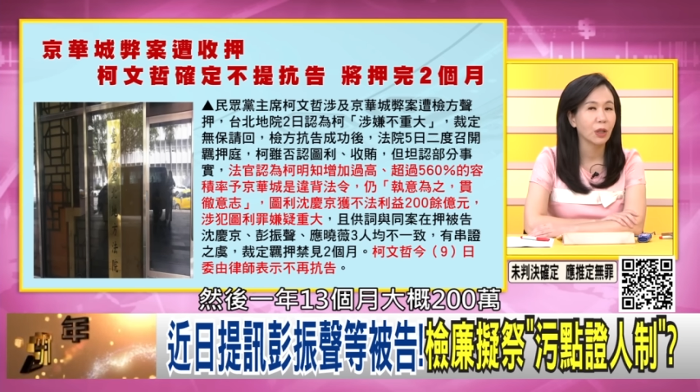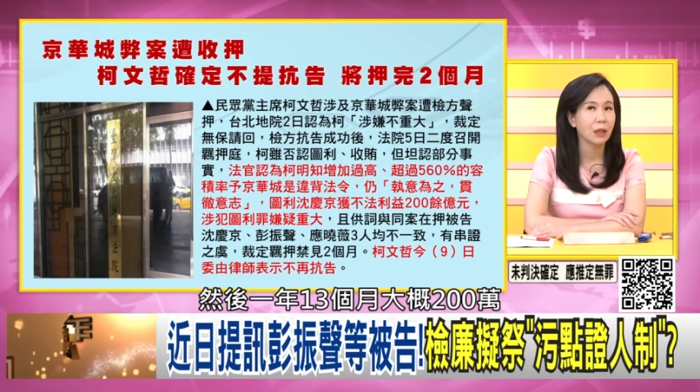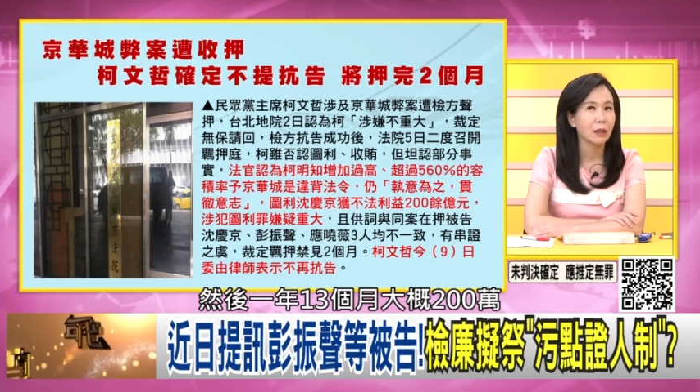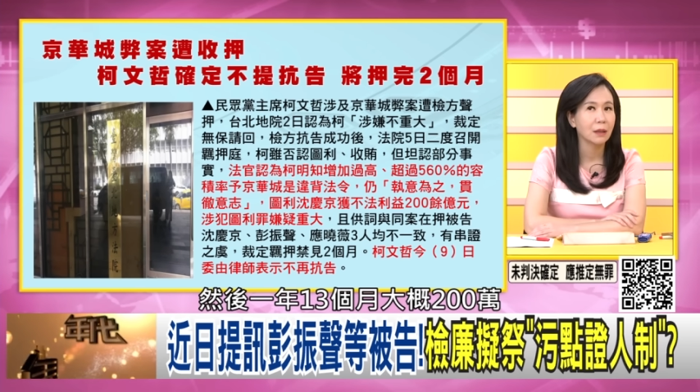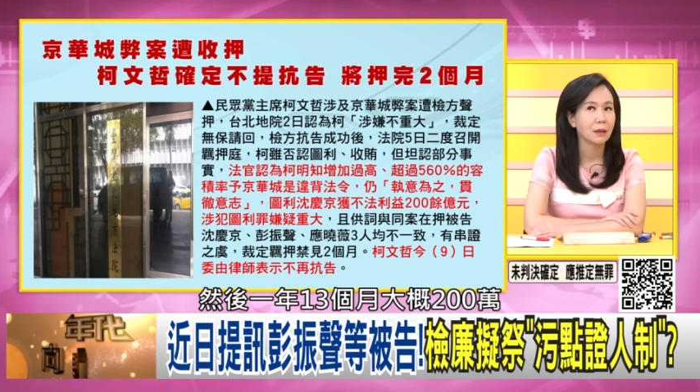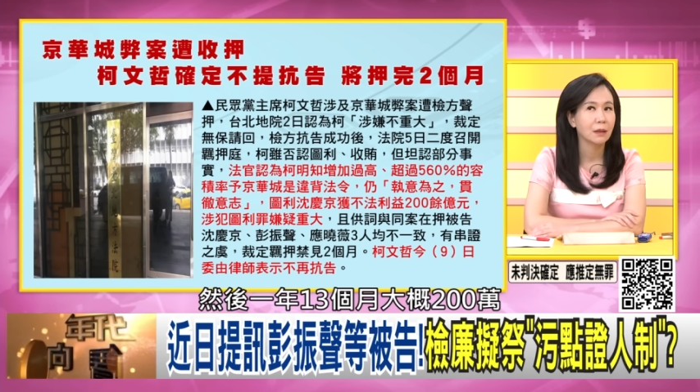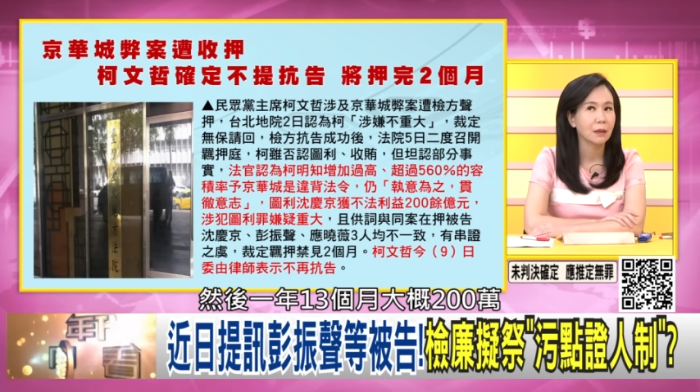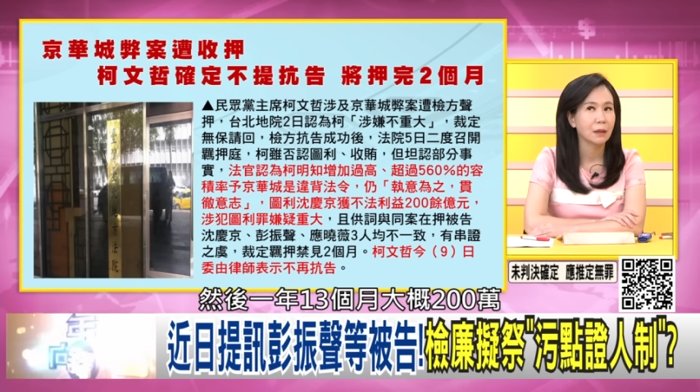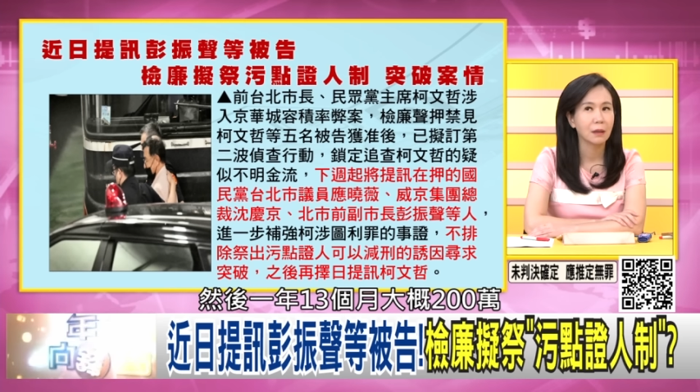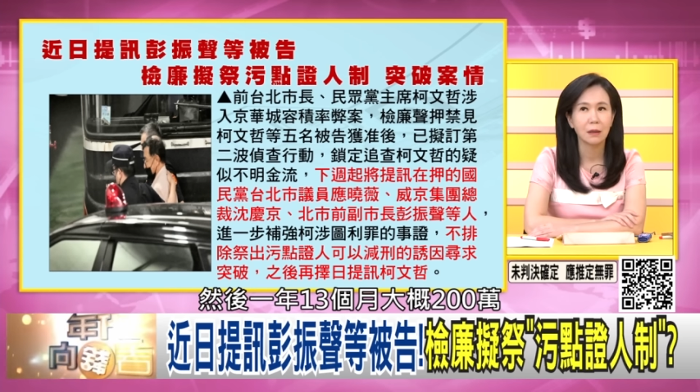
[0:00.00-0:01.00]
一年十三
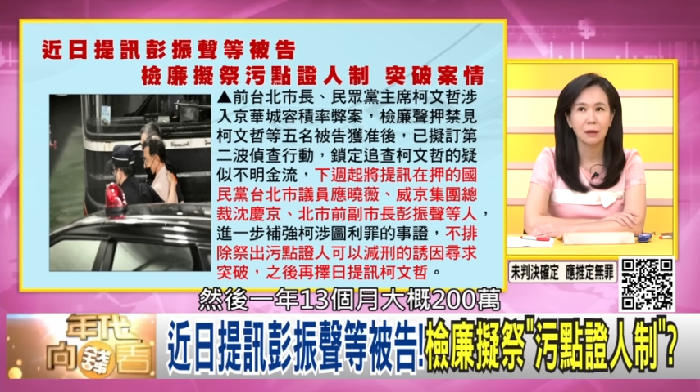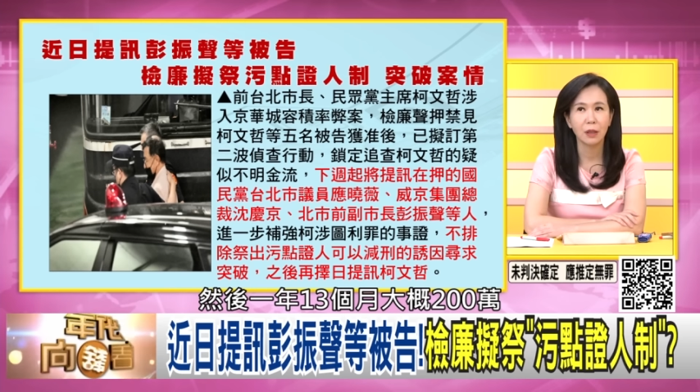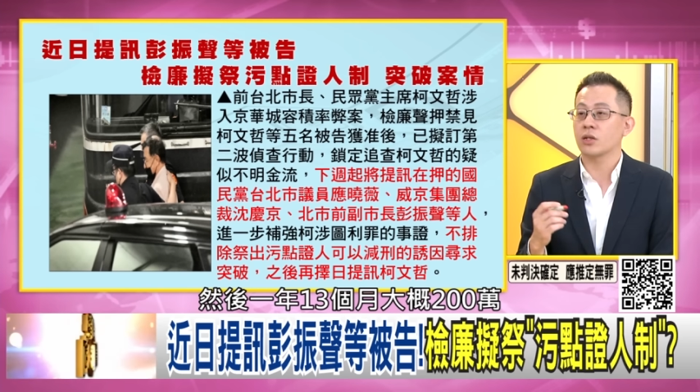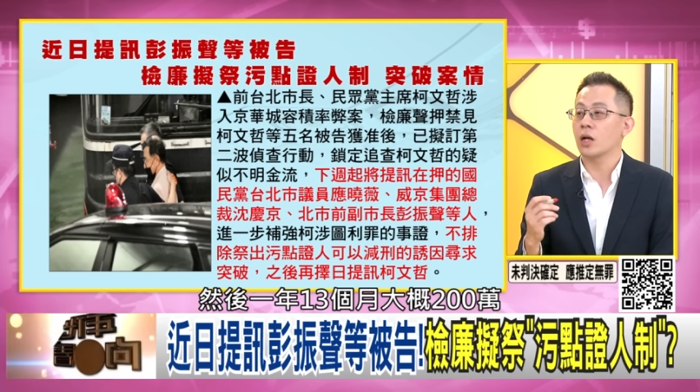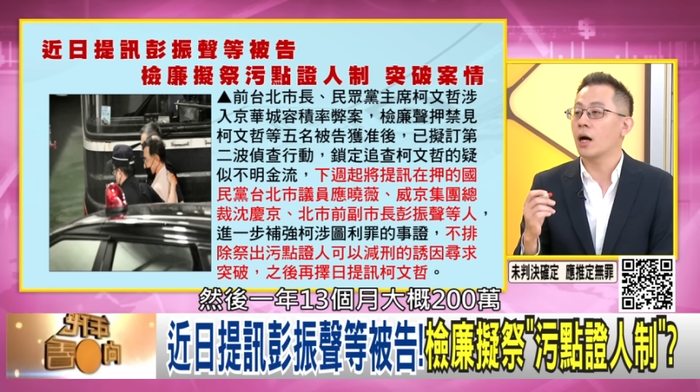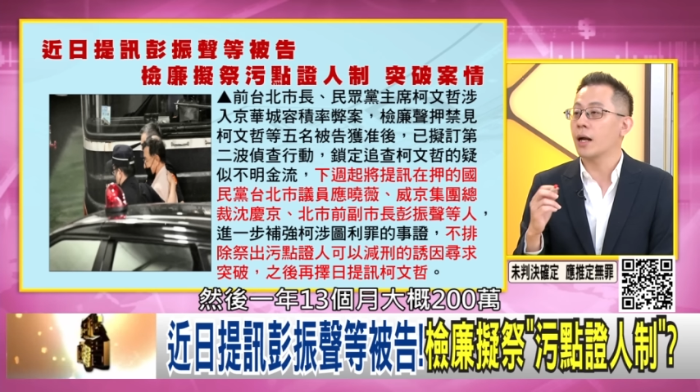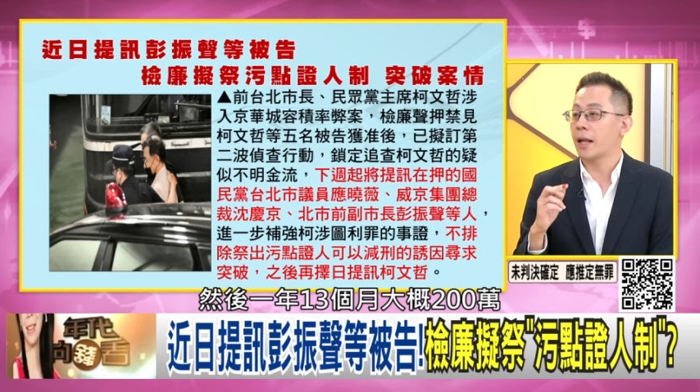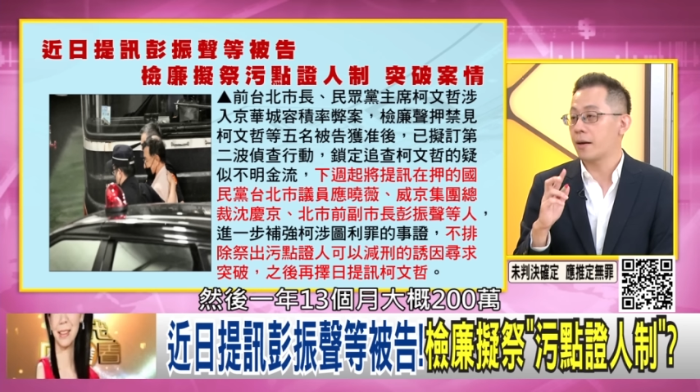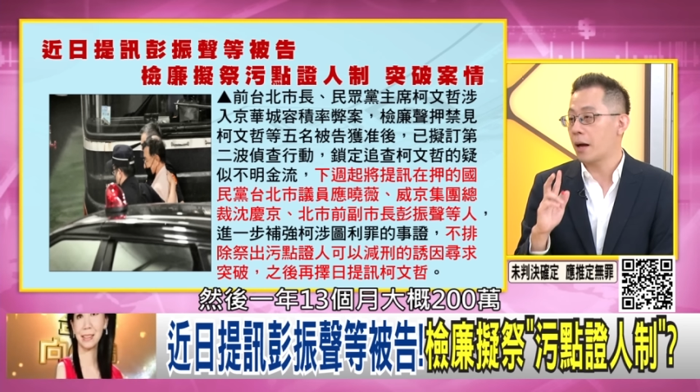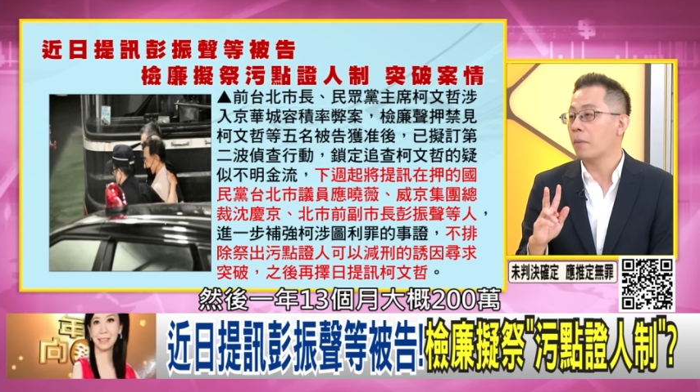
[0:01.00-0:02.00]
个月，大概
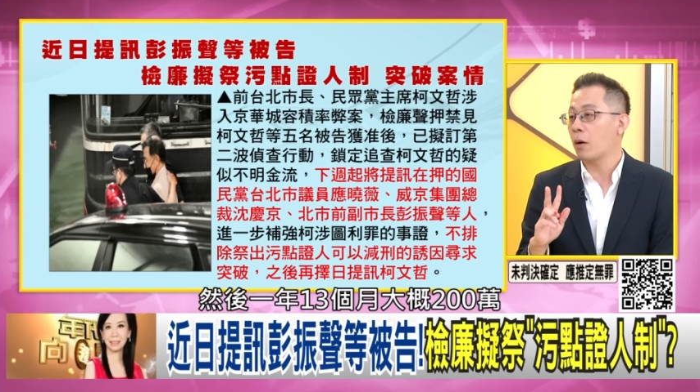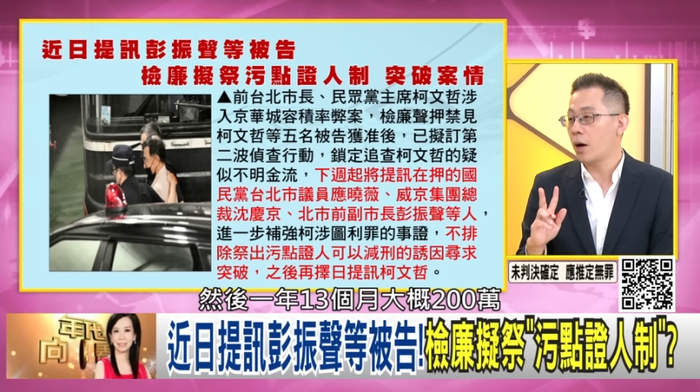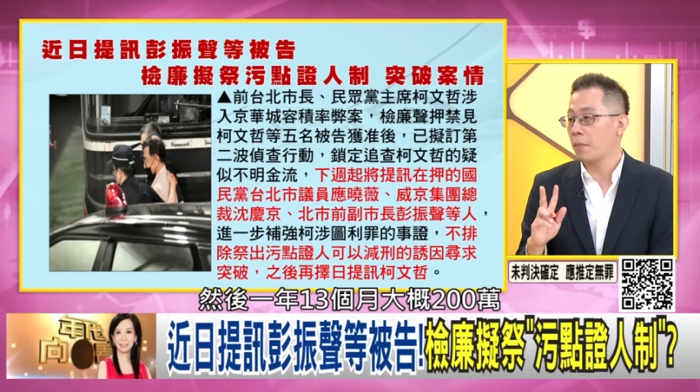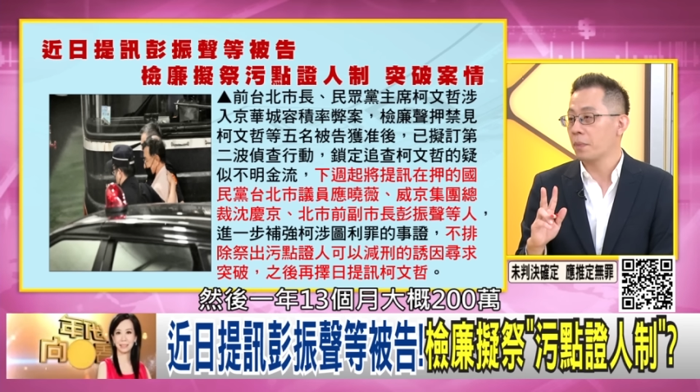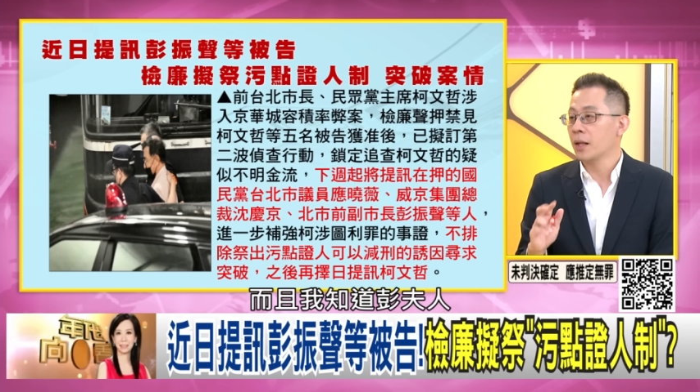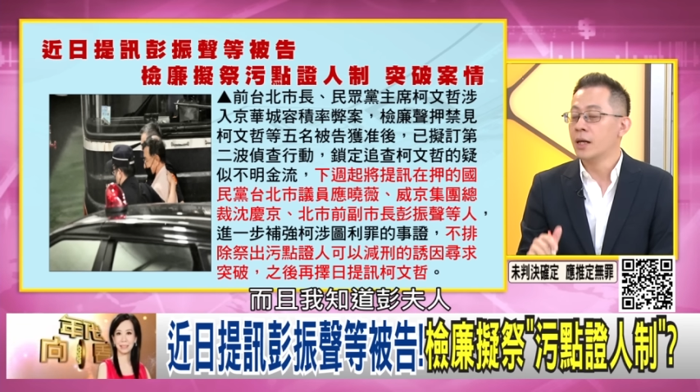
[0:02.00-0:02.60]
两两百万。